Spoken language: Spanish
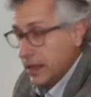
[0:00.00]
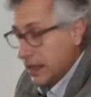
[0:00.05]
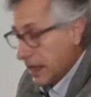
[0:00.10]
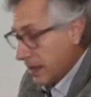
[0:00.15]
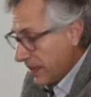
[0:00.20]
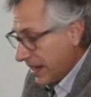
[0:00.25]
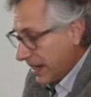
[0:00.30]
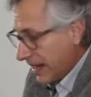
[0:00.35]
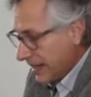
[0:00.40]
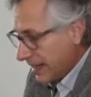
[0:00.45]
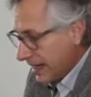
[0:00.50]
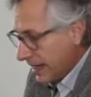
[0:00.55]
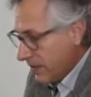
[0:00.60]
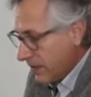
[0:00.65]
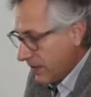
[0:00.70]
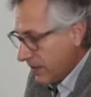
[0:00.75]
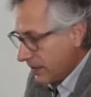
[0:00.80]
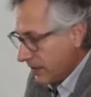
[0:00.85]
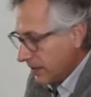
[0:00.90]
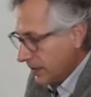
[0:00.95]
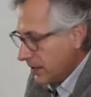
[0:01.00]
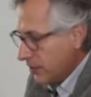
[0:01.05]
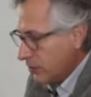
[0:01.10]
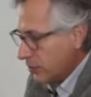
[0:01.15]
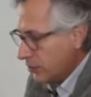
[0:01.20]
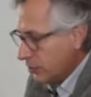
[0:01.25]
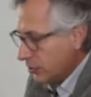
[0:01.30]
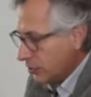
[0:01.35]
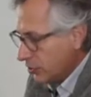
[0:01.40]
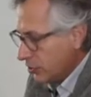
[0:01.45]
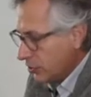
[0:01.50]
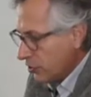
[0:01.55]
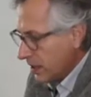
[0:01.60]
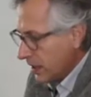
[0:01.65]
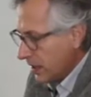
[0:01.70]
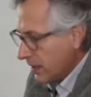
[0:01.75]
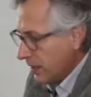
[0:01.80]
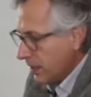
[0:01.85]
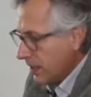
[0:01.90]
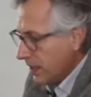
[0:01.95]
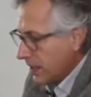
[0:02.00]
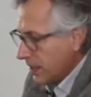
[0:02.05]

que prescriben y condicionan